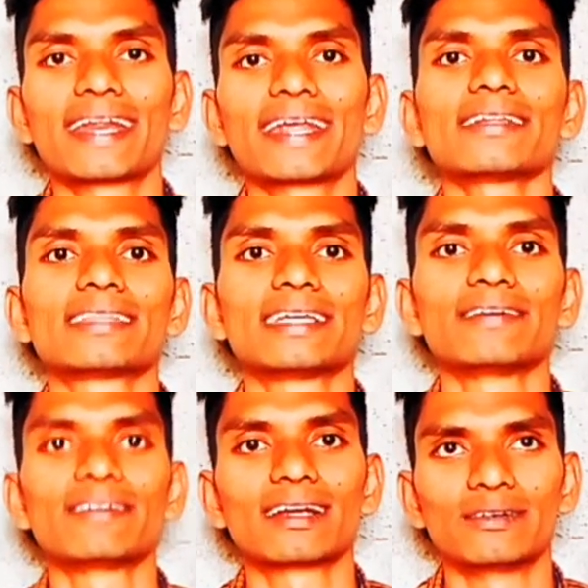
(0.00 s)
நிறைய
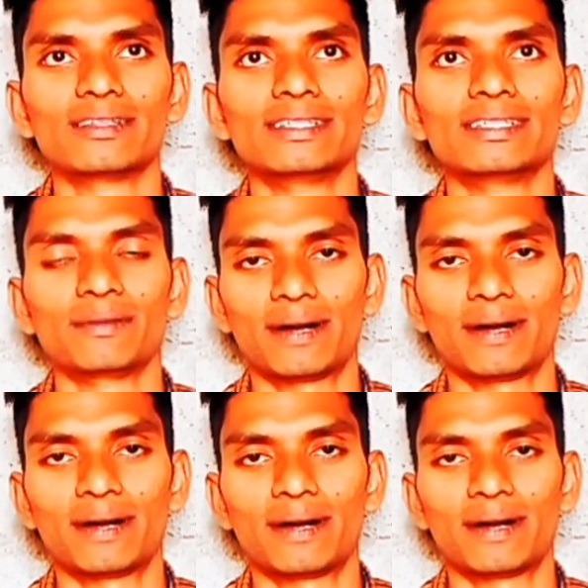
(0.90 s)
தீவனங்கள் நம்ம
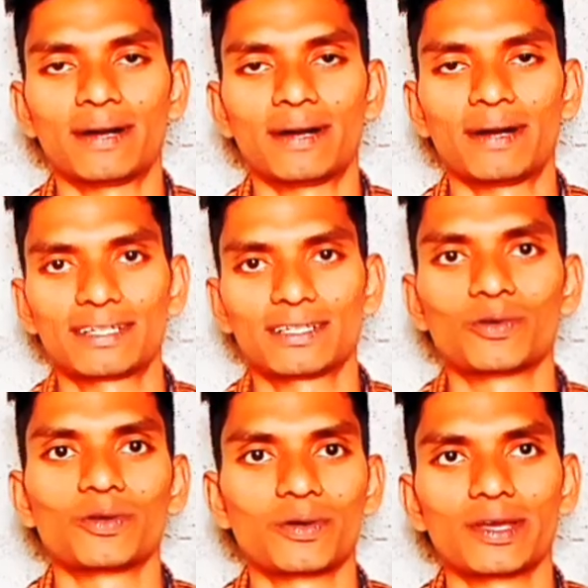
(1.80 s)
வந்து மாட்டுக்கு
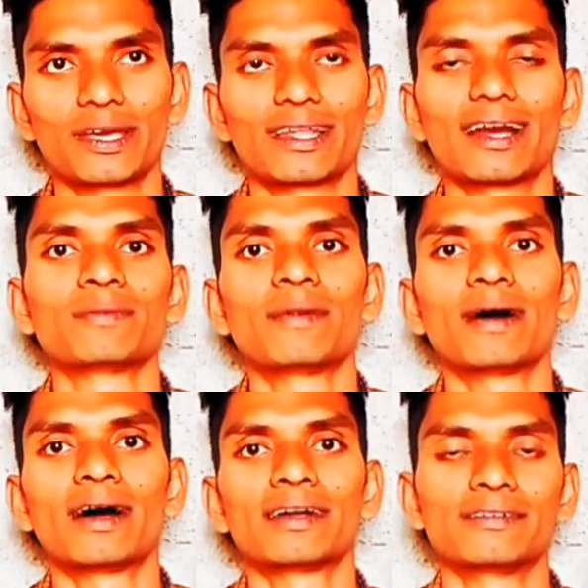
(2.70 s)

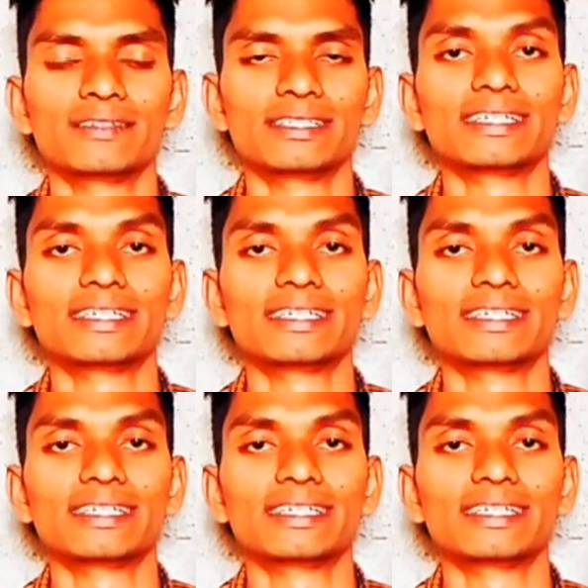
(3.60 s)
கொடுக்கக்கூடியதுனால நமக்கு